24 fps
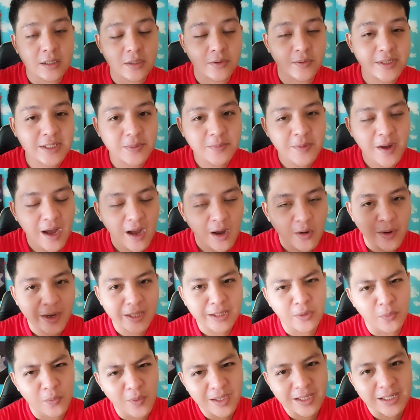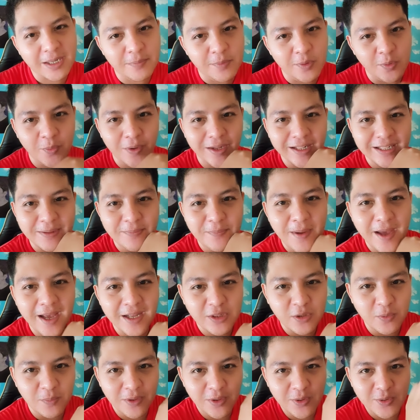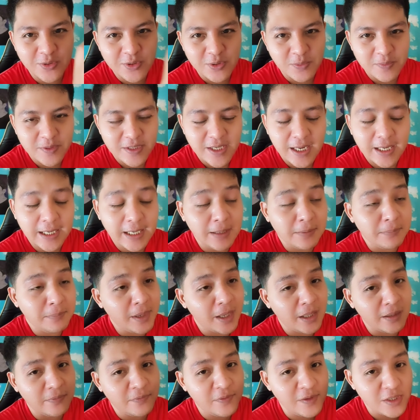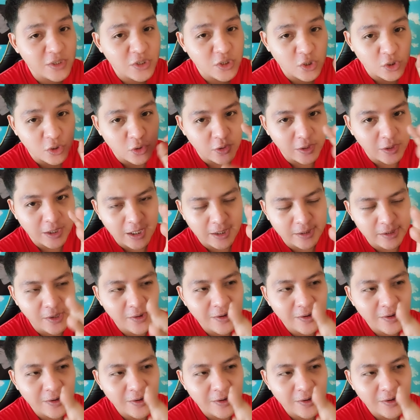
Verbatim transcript: So what's up mga kawaiti? Welcome and welcome back to my YouTube channel, Melvin's Tutorial.